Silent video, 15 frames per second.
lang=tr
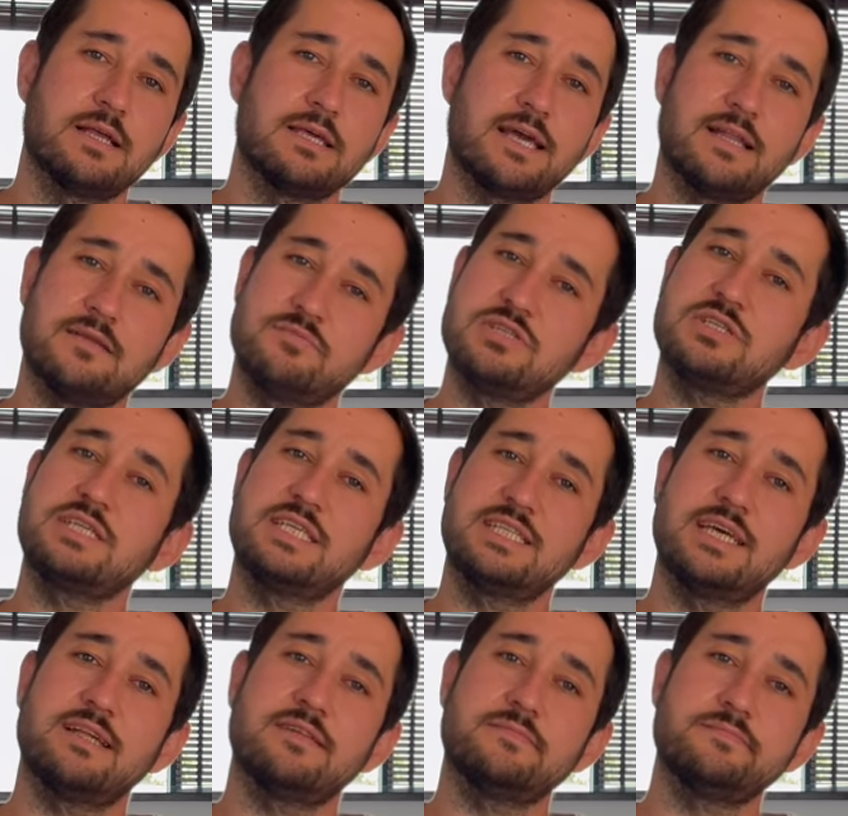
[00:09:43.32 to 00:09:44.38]
Yani bir
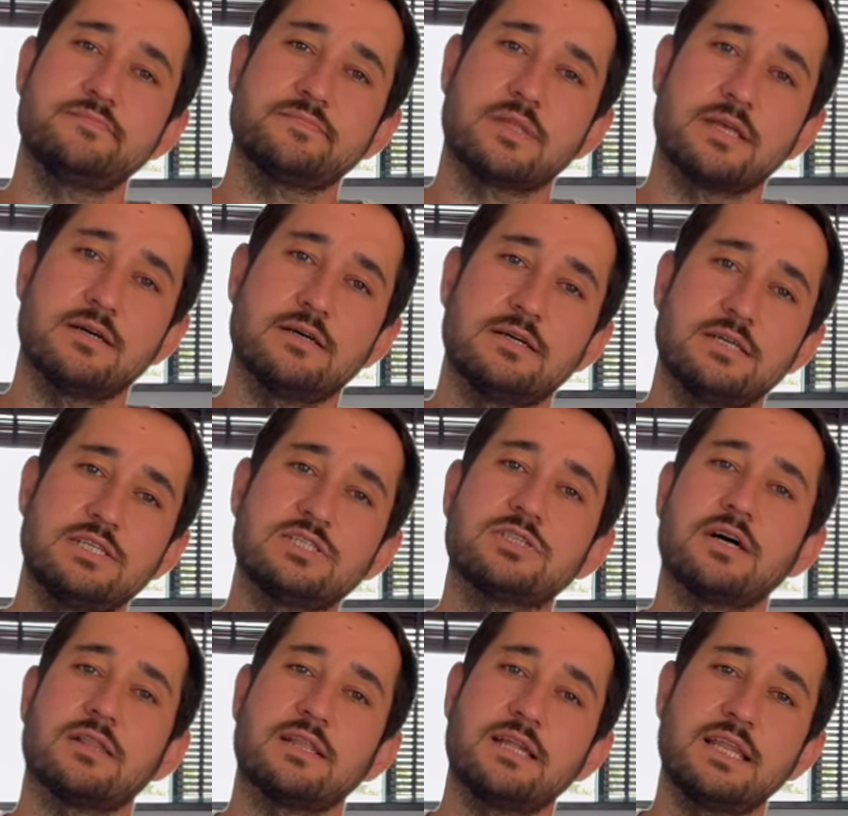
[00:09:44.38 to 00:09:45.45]
gidelim e,
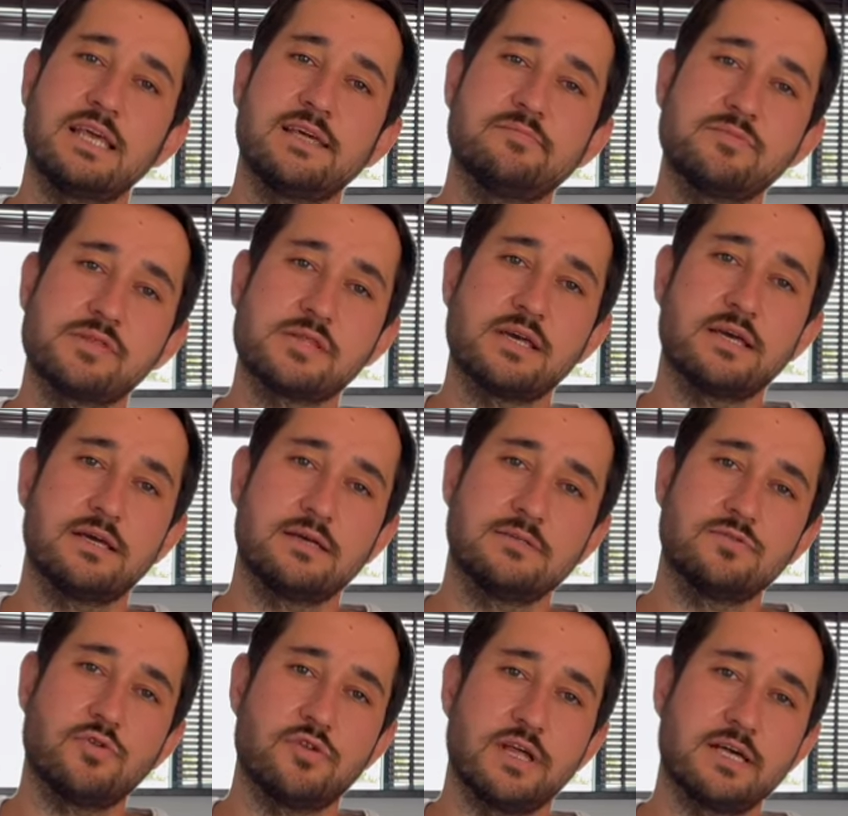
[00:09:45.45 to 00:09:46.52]
inşallah lehimize
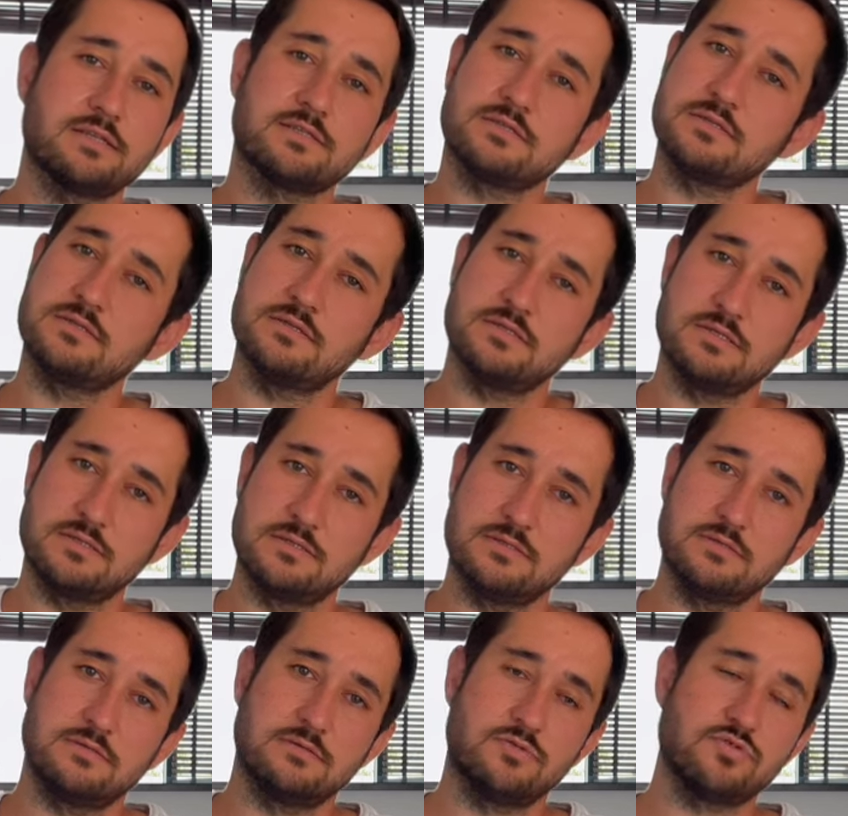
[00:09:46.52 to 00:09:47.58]
döner.
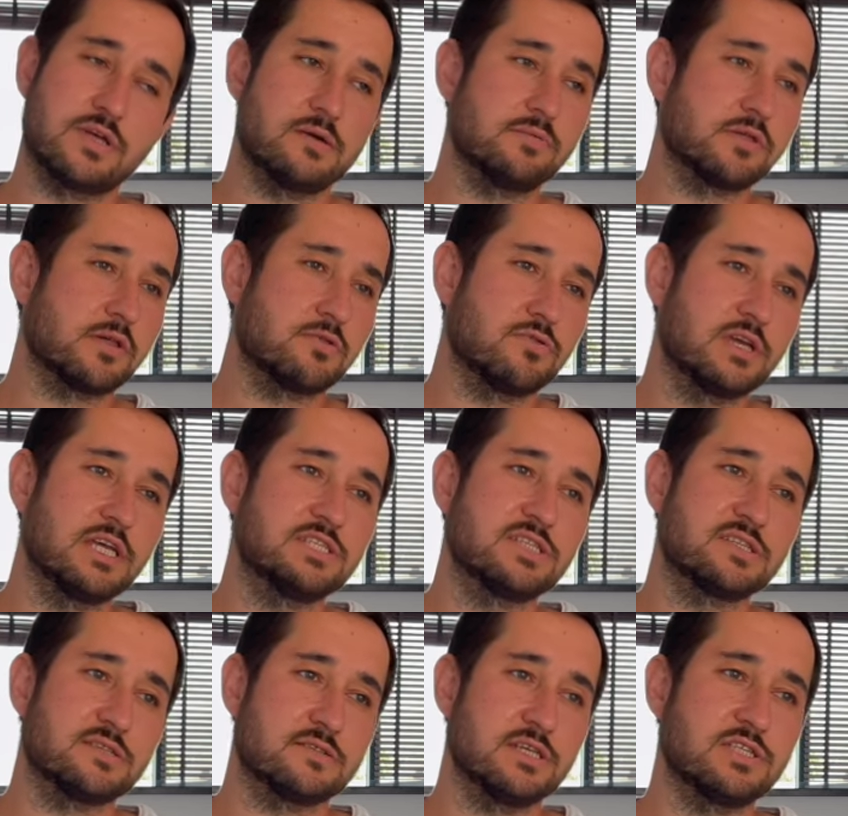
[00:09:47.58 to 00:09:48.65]
E, güzel bir sezon
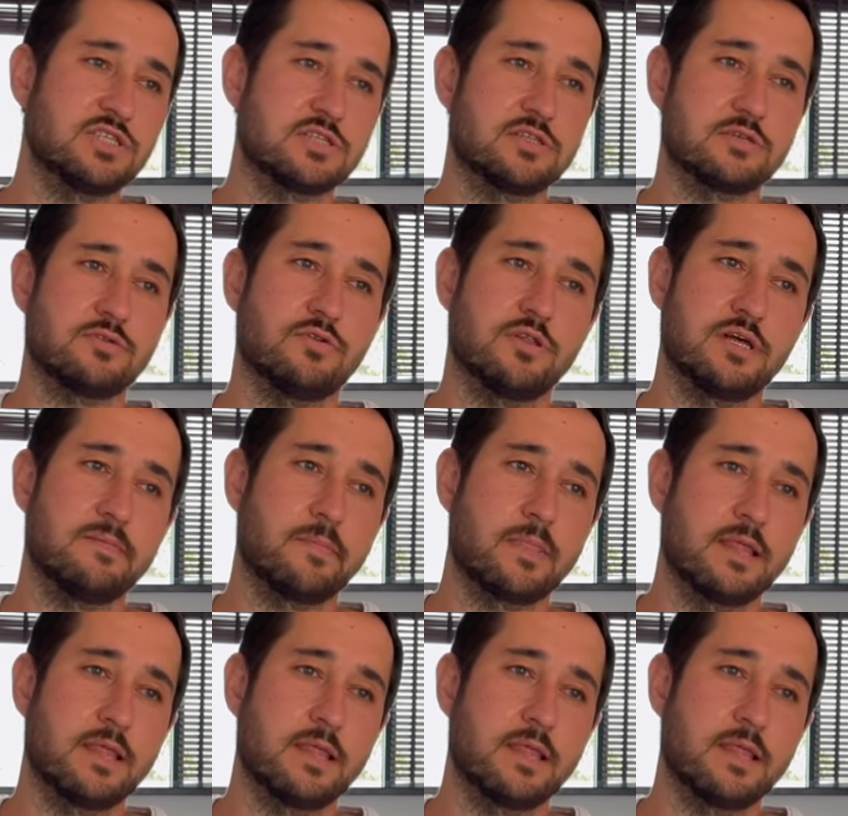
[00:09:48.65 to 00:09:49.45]
geçiririz diye çıktık yola.